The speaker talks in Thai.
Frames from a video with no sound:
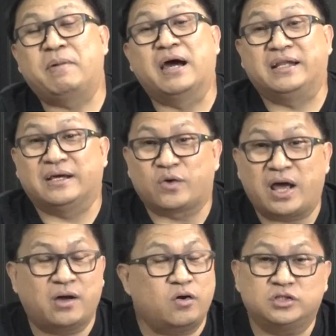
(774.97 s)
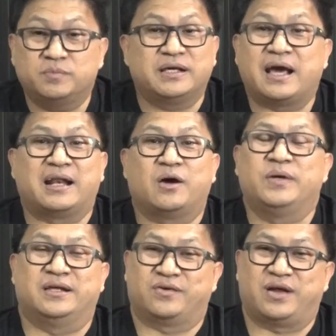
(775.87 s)
เปิดอีกครั้งเขาก็จะมีการเอา
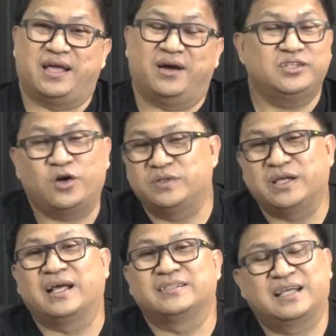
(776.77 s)
ผิดอะไร ก็ยอมจะ